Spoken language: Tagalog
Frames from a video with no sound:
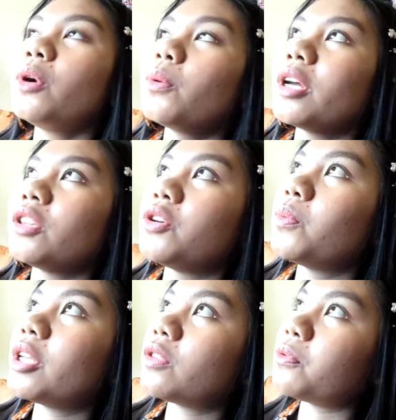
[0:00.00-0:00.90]
Wear what do you
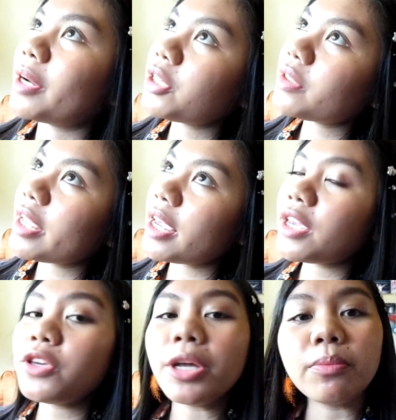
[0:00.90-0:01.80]
want to wear
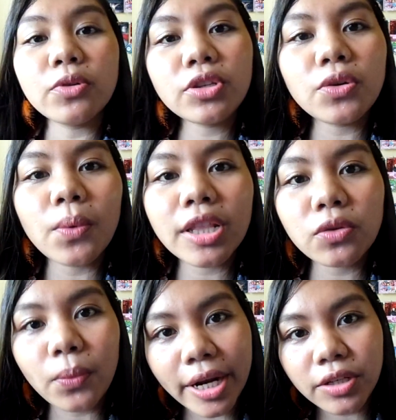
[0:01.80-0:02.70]
today, the mood you
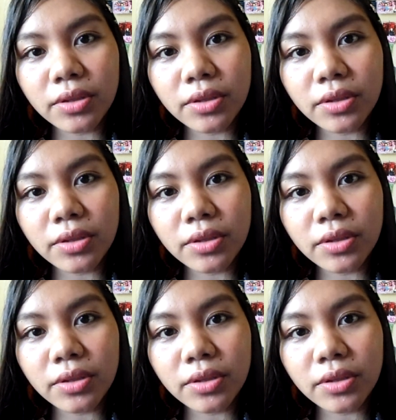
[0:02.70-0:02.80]
want to wear